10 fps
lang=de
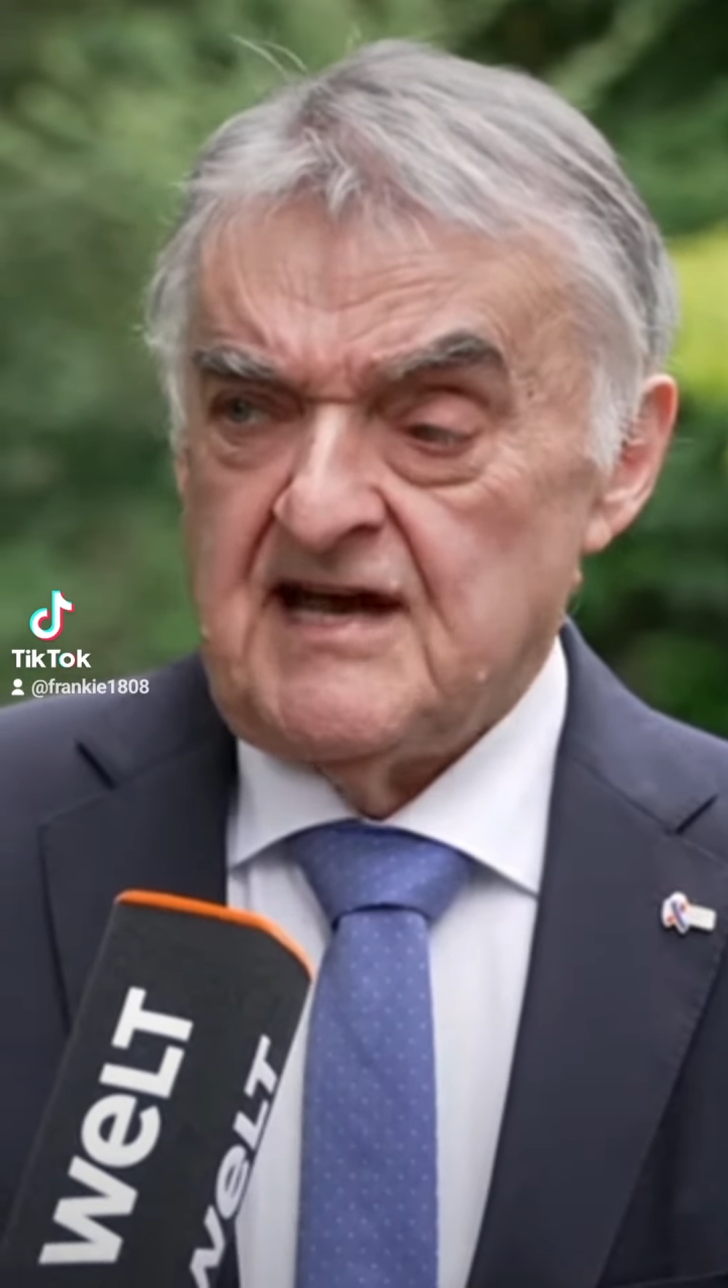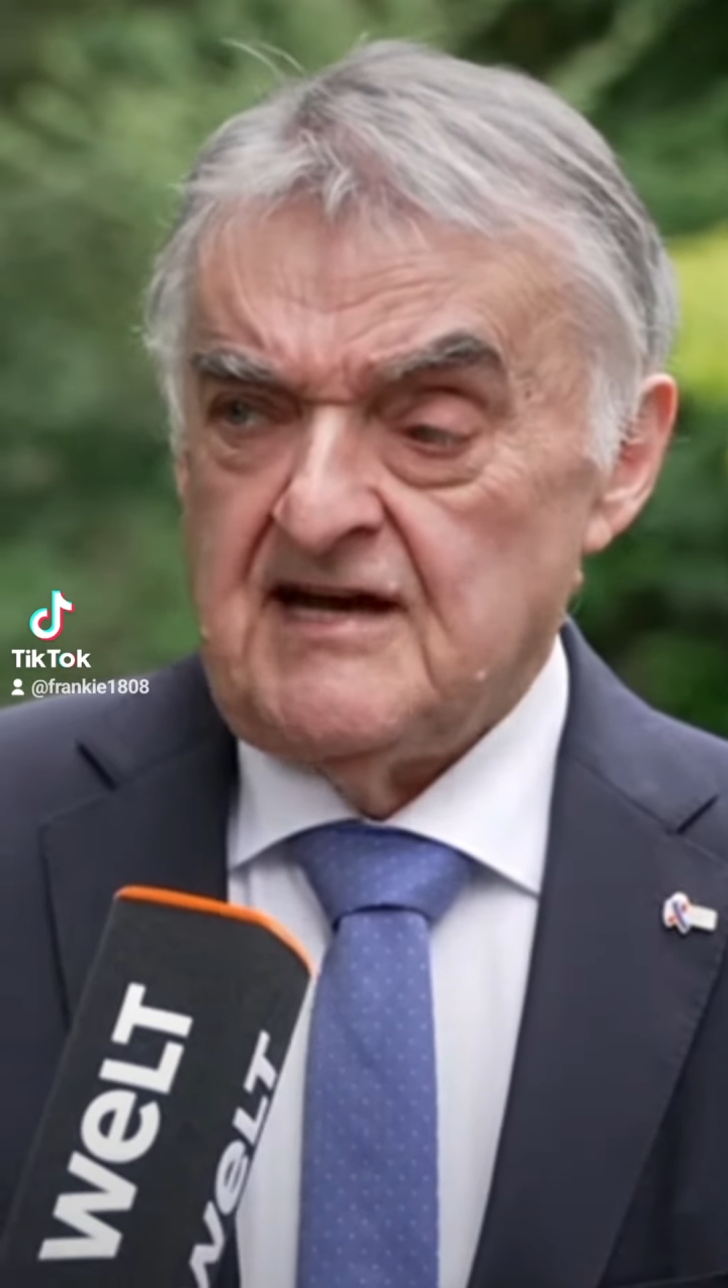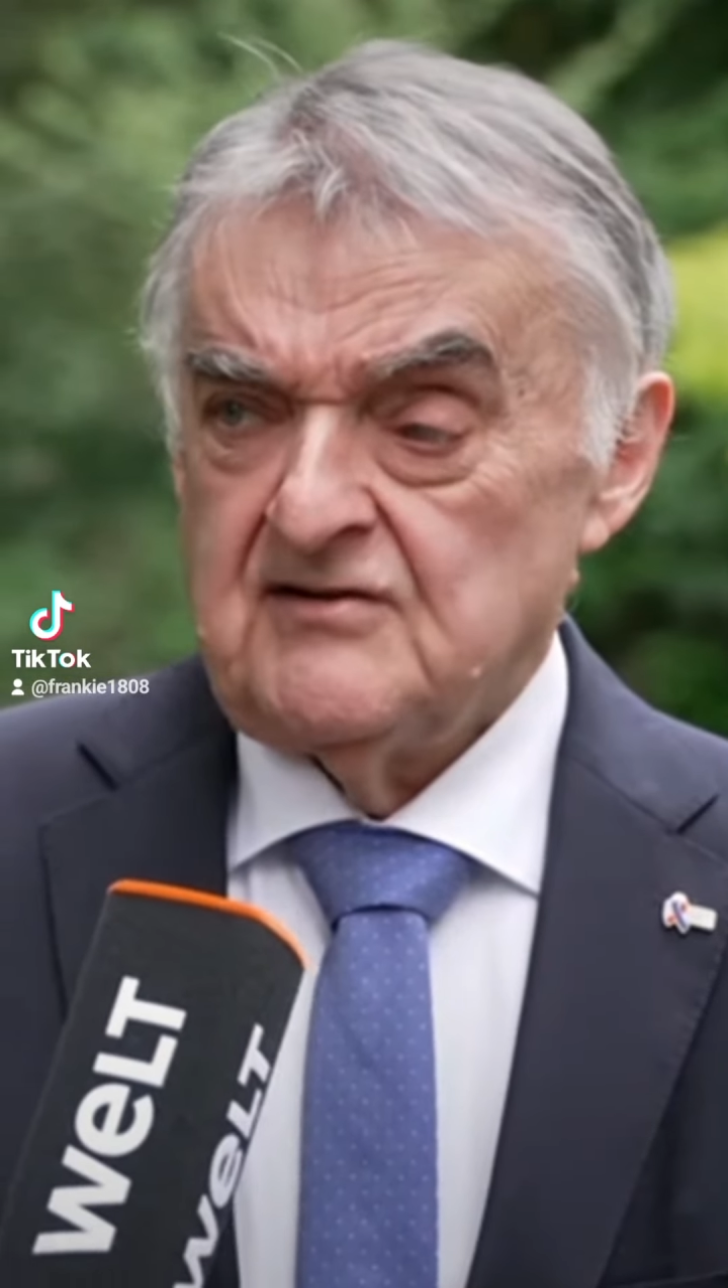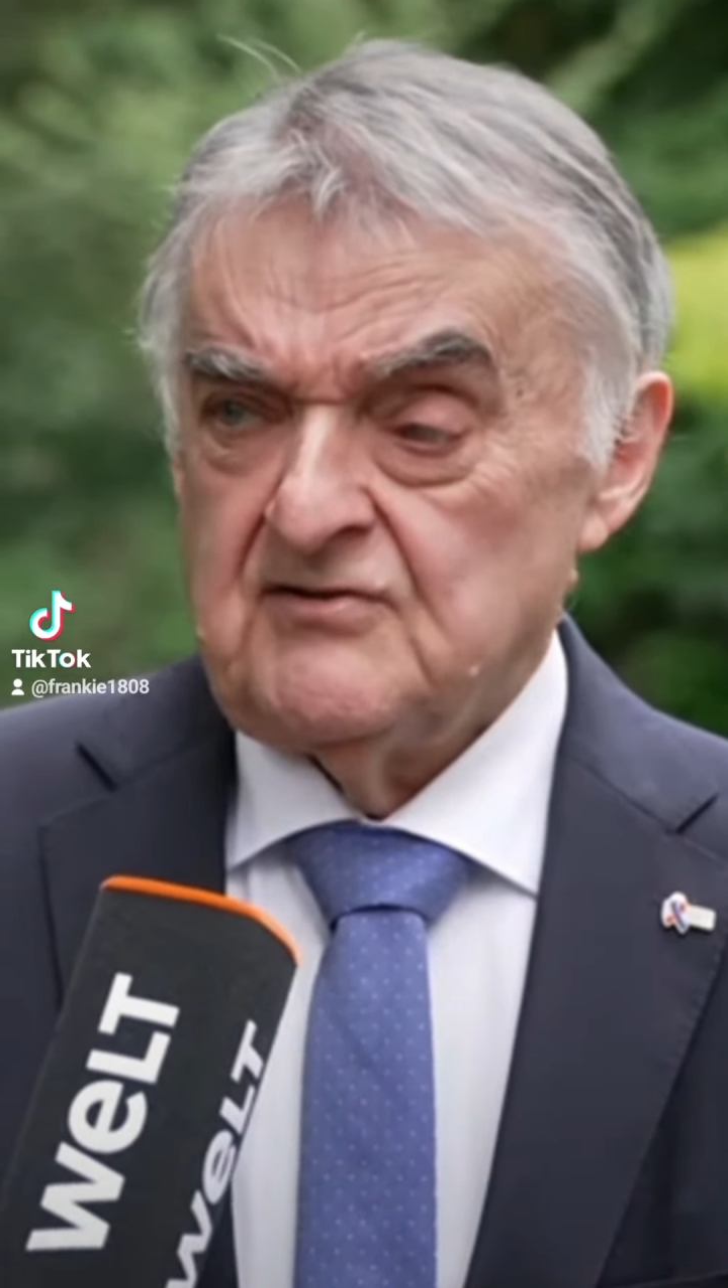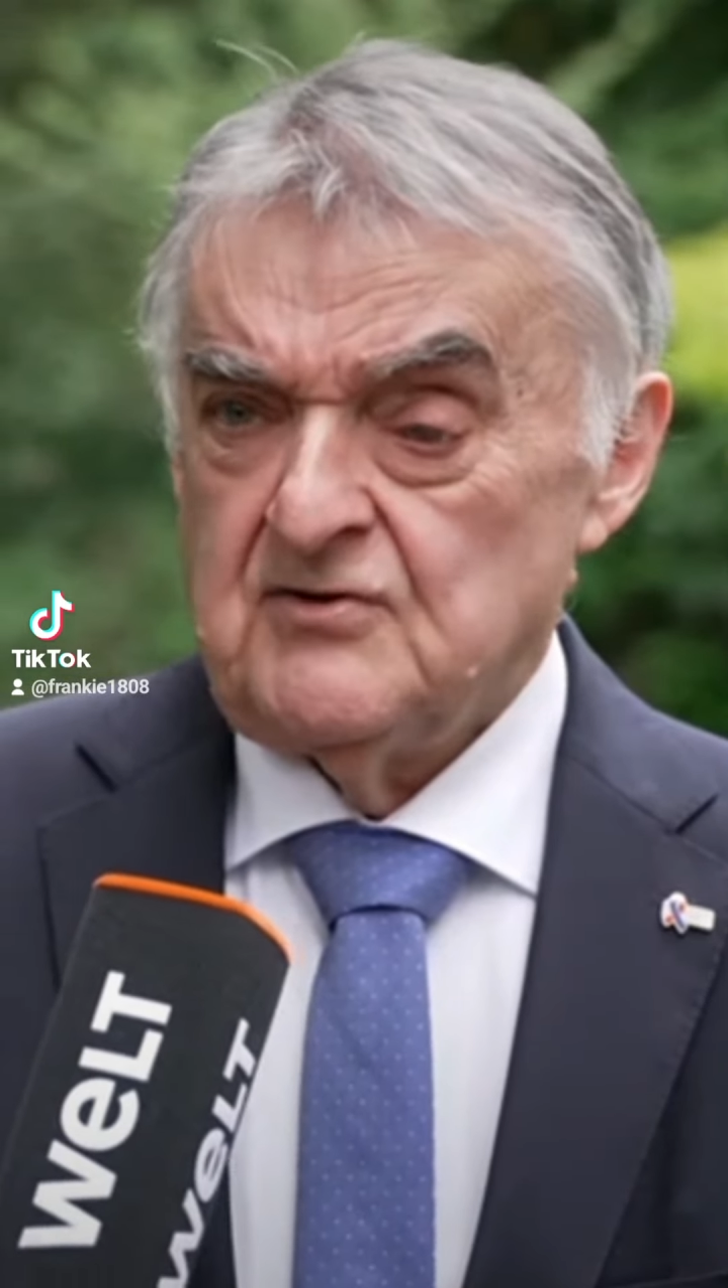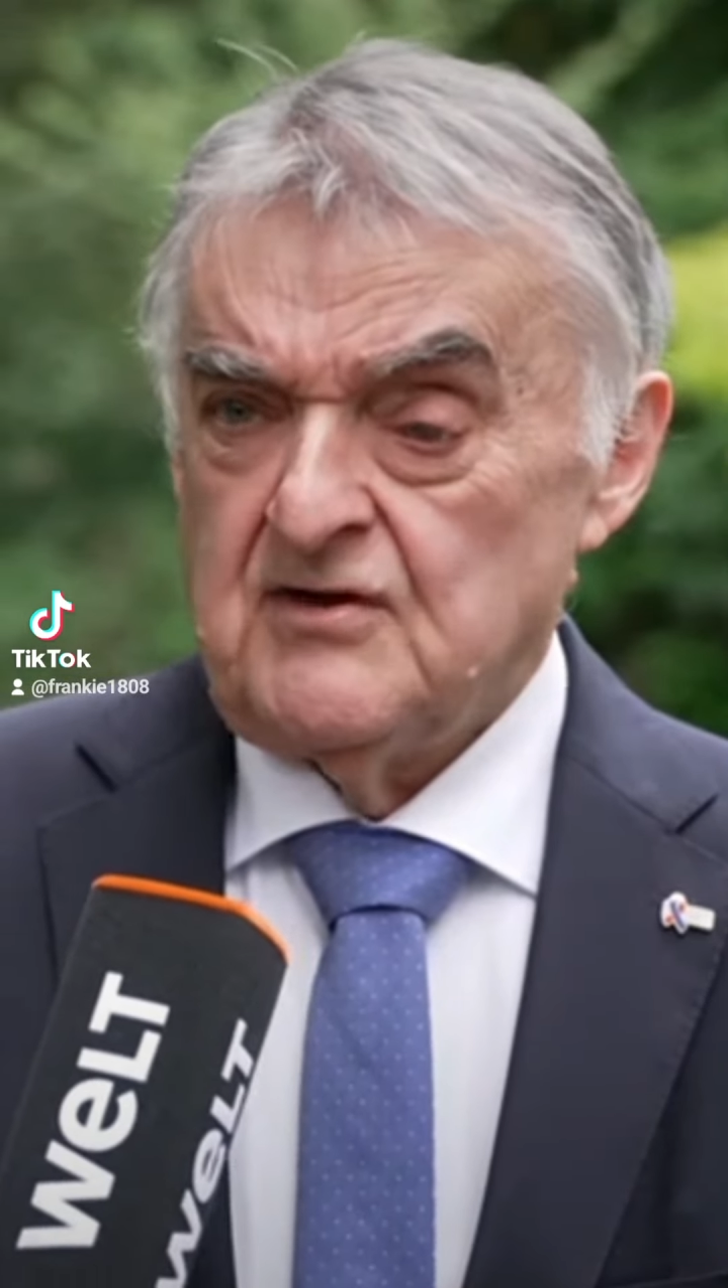ärgert